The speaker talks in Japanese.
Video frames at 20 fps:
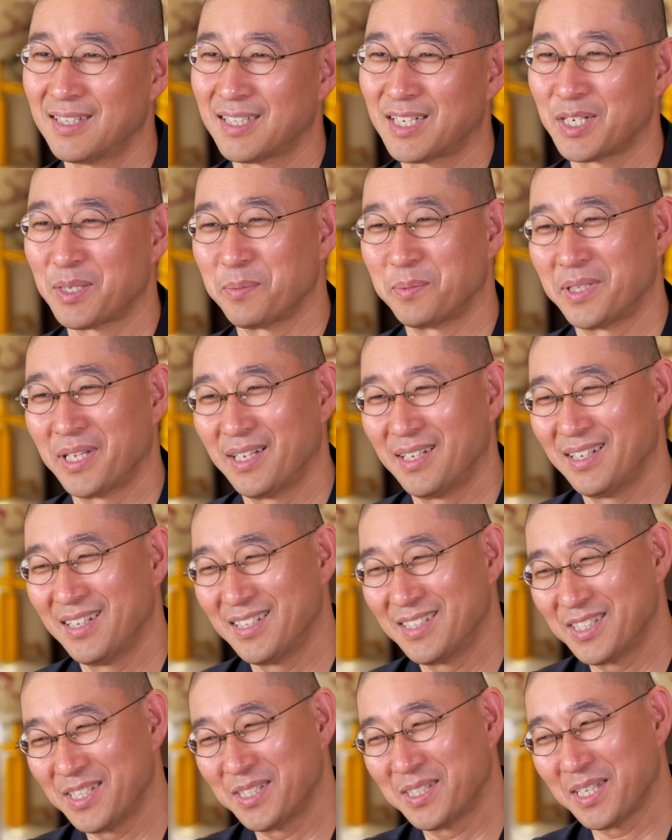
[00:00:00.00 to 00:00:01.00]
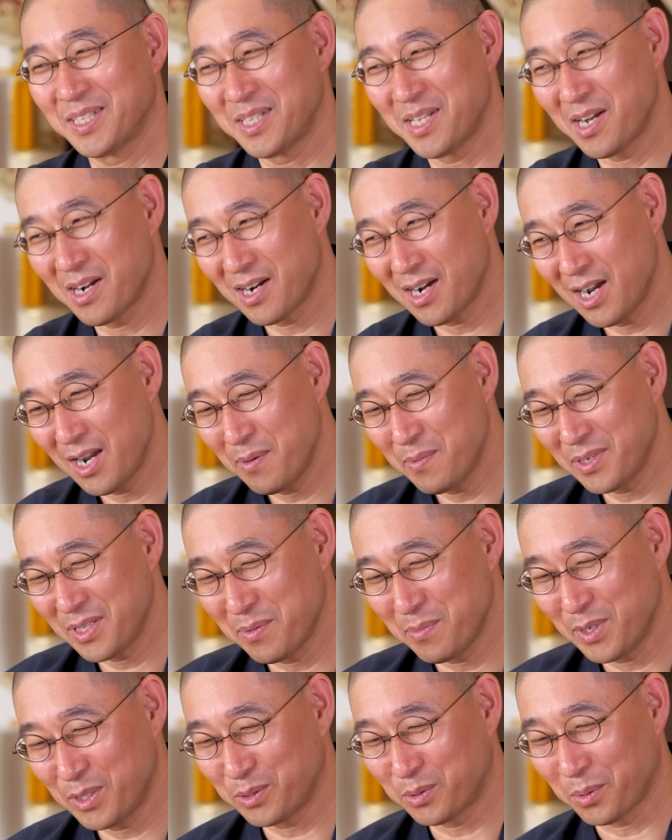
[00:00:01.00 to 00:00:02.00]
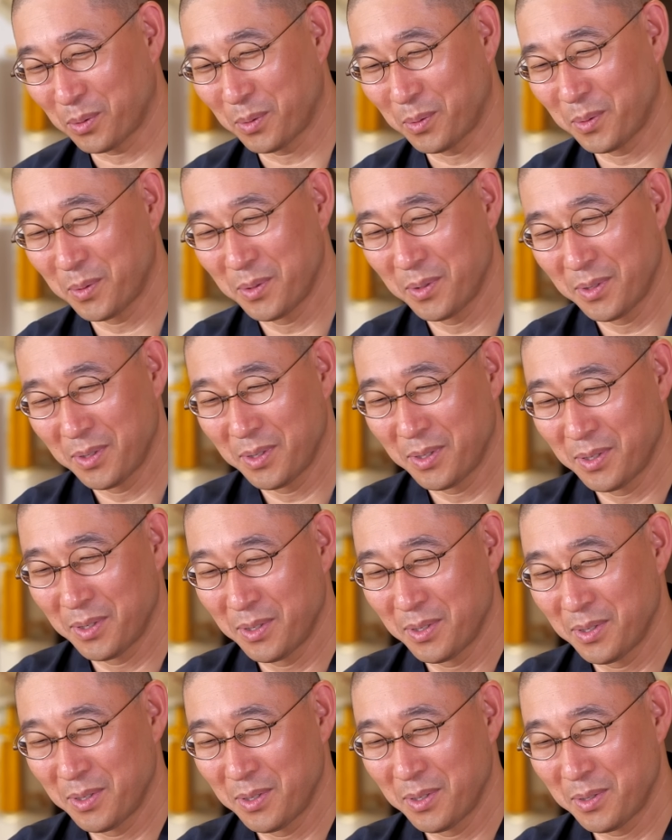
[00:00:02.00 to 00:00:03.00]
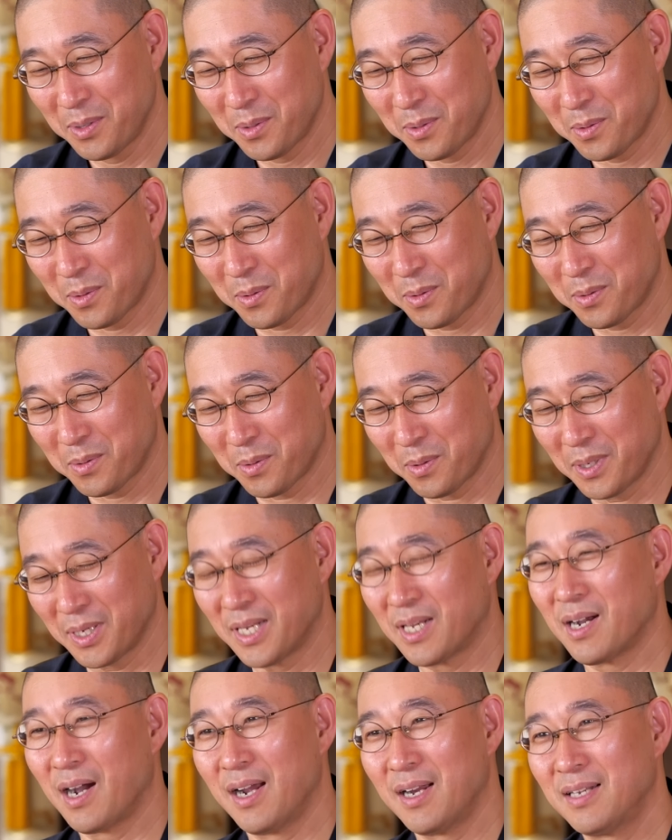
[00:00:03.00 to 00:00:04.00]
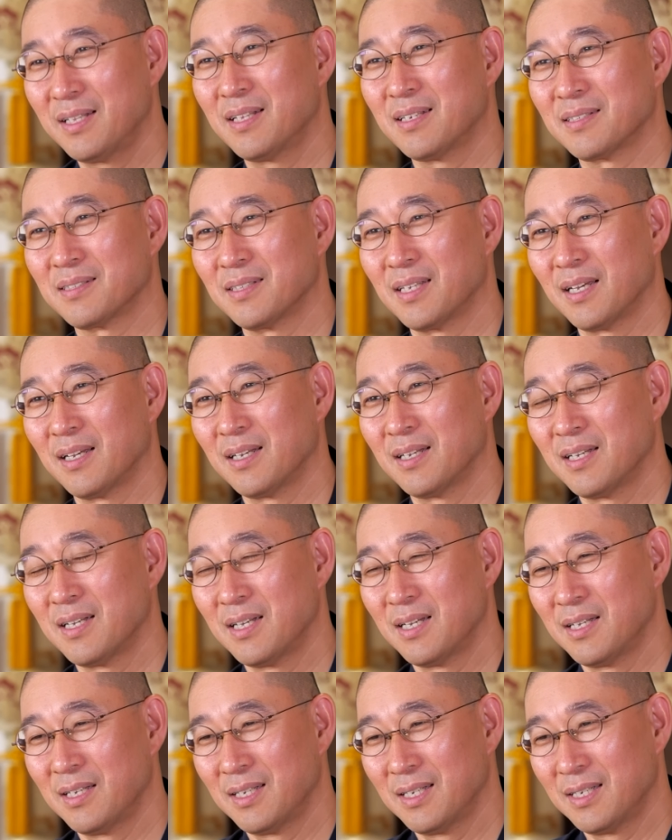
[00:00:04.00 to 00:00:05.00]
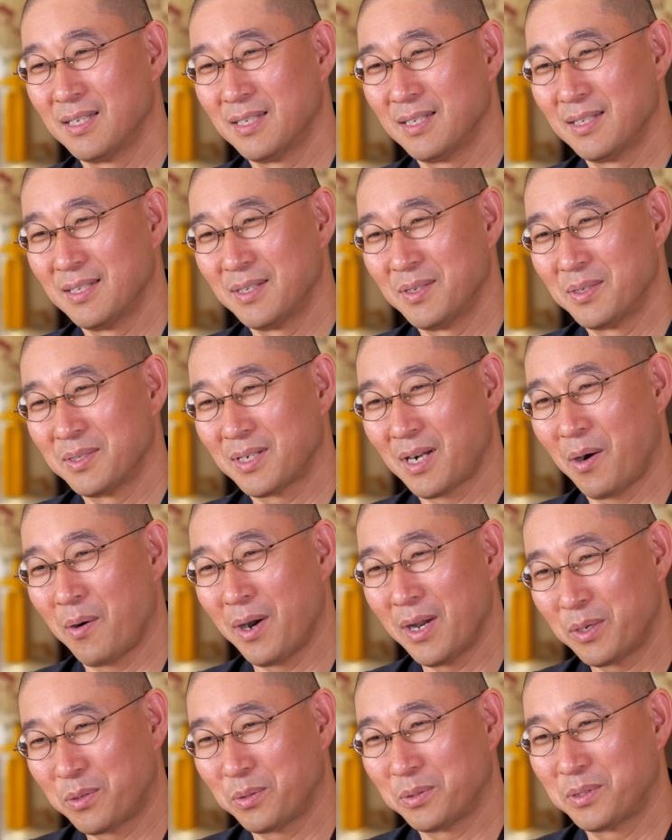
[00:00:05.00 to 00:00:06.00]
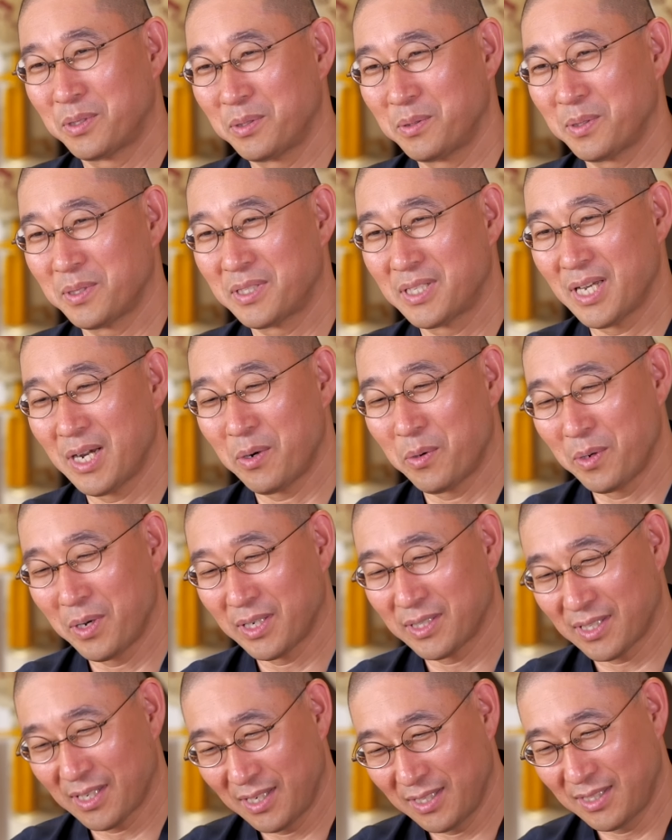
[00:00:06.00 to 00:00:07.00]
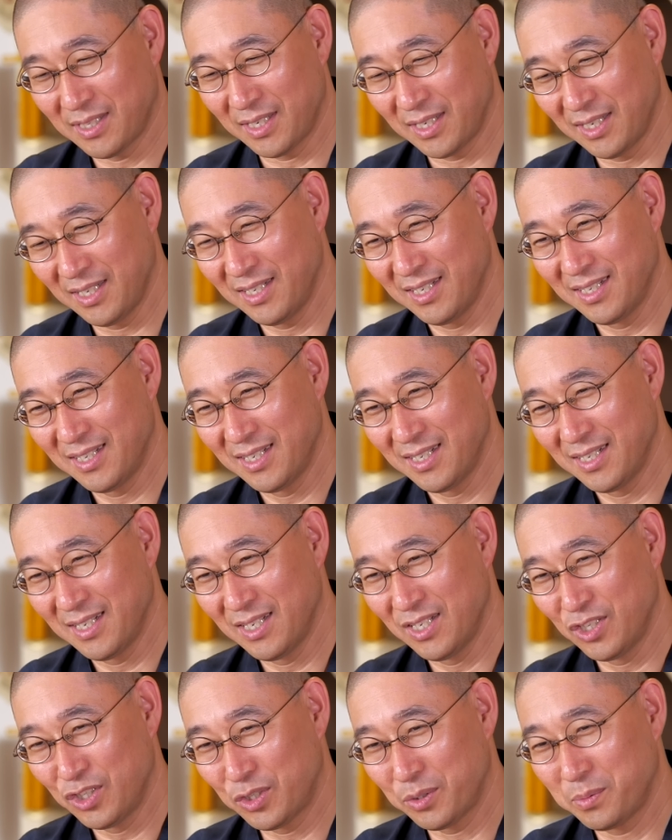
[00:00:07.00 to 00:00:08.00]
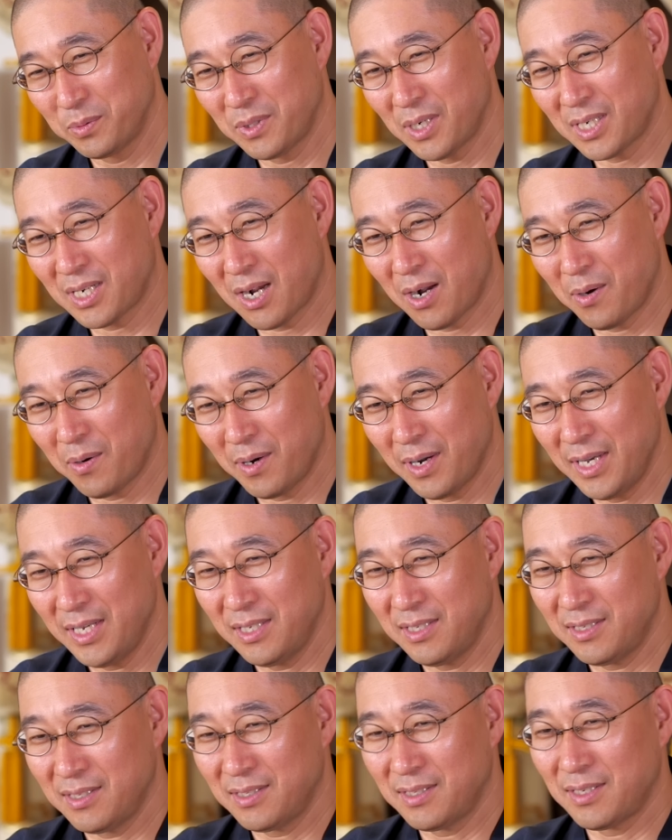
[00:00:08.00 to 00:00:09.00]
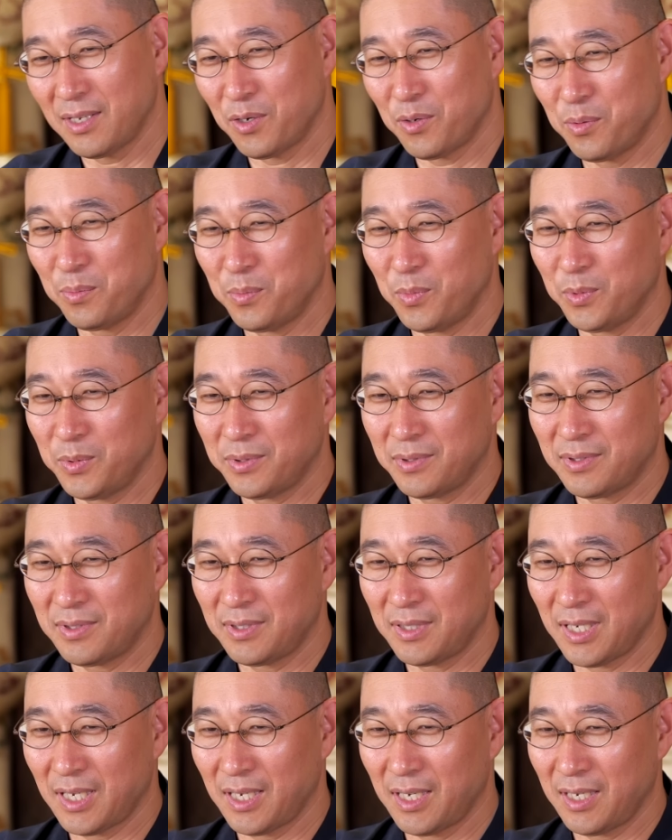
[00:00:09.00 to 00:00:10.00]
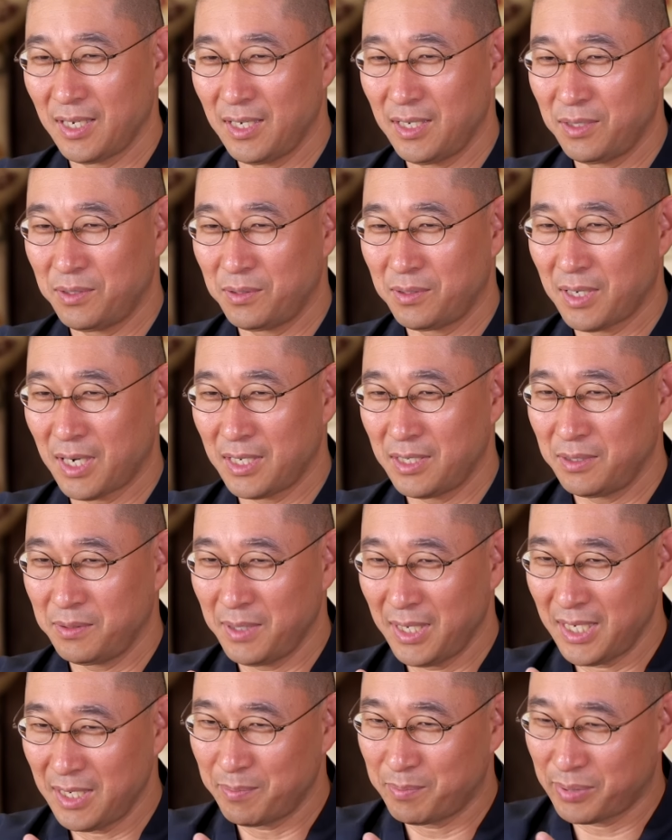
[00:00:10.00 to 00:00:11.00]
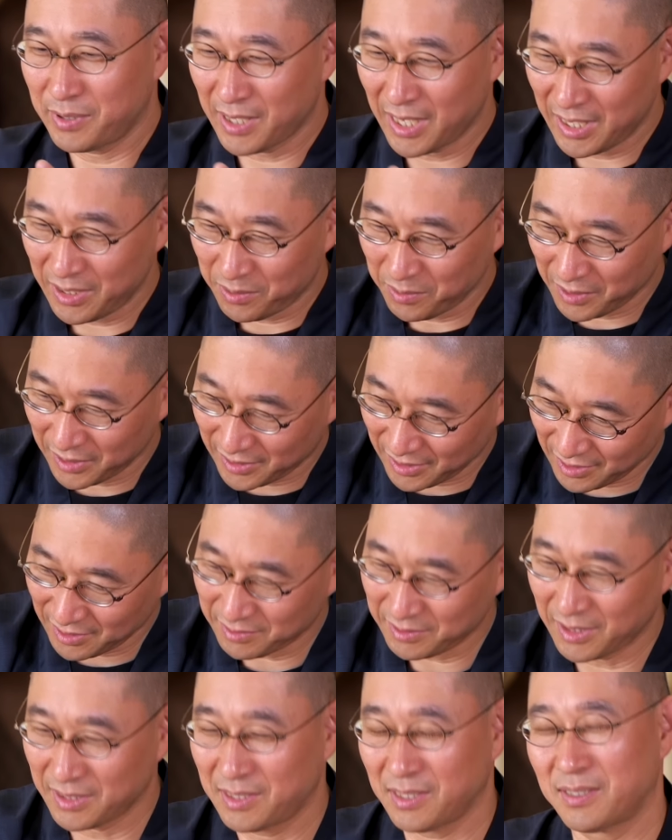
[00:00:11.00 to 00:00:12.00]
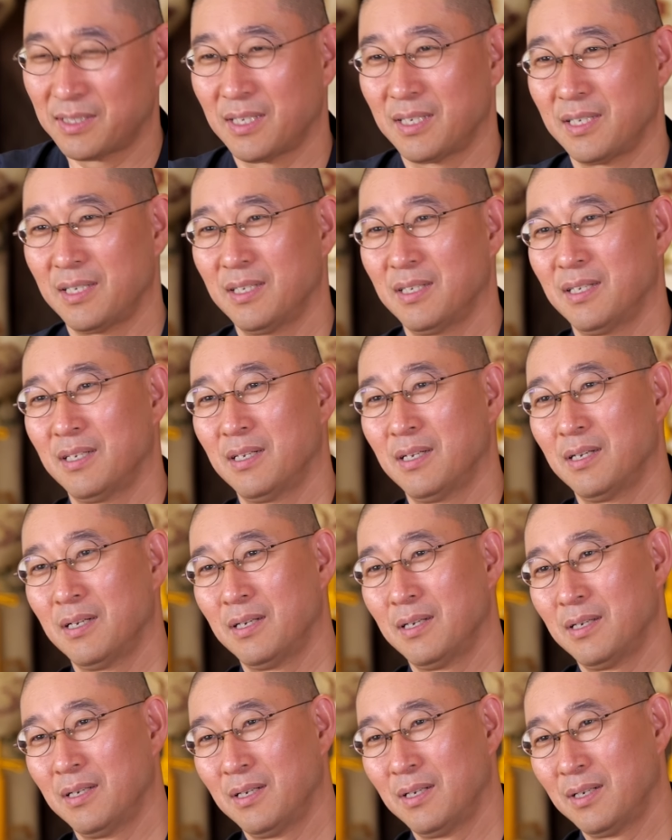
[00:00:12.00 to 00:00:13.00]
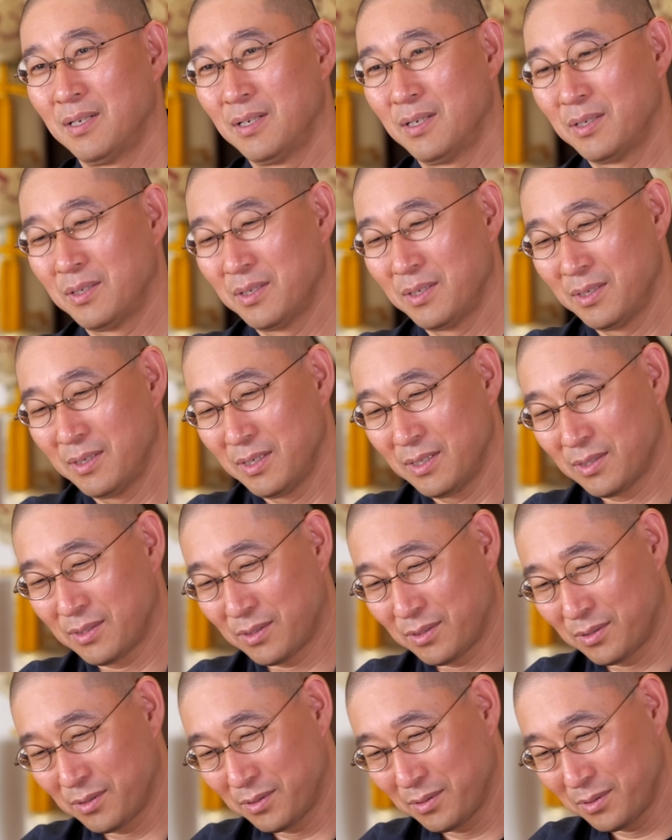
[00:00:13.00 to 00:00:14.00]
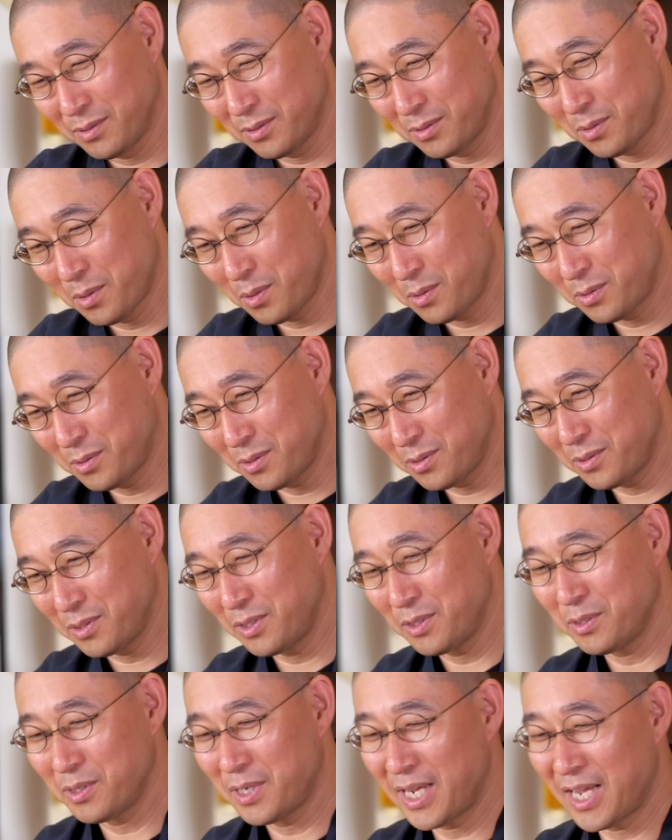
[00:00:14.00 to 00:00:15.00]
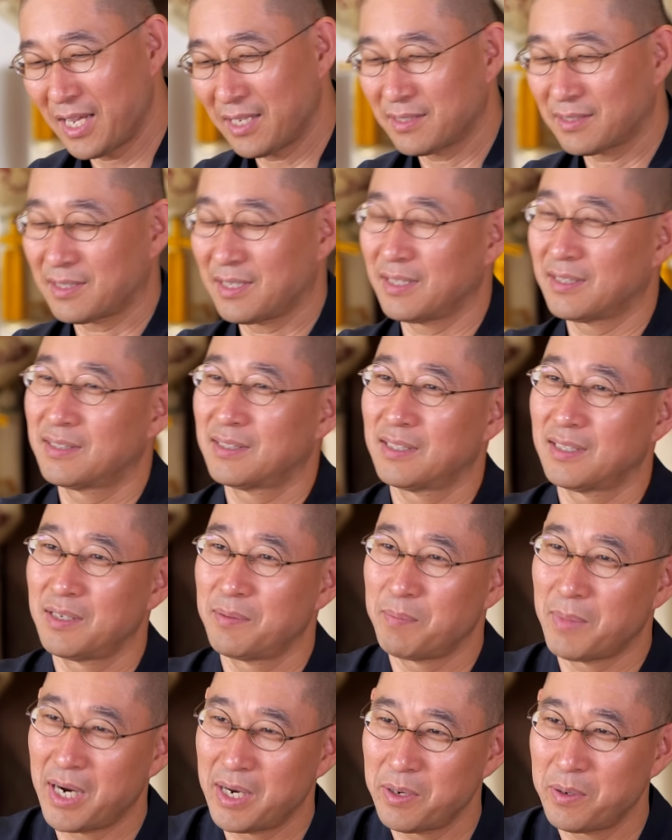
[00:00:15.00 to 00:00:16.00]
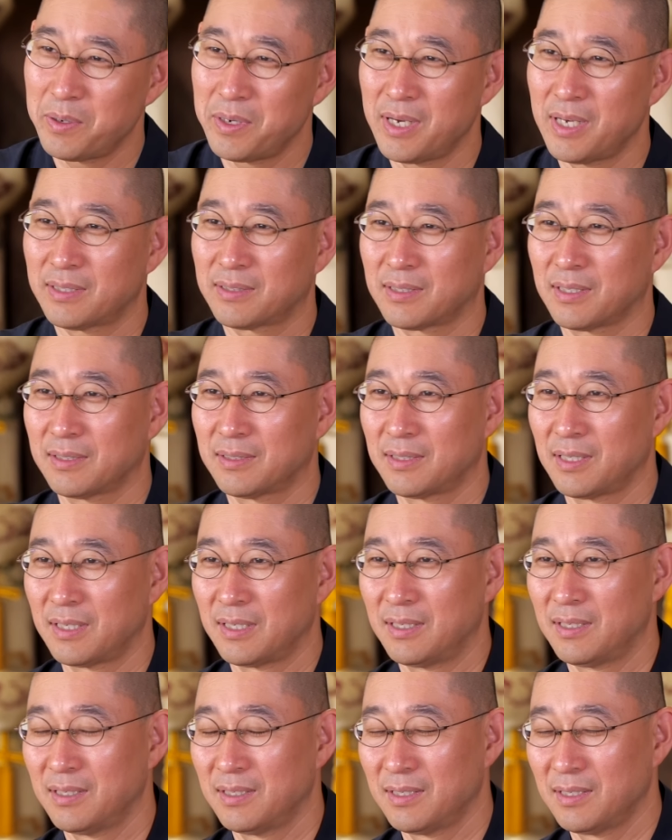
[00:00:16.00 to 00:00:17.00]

けれどもね、人生長で見ると、これ意外にですね、可愛い子っていうのをチヤホヤされたり、自分が可愛いって思っているがゆえにプライドが高くなっちゃったり、すごく揺れやすかったり、迷いやすかったり、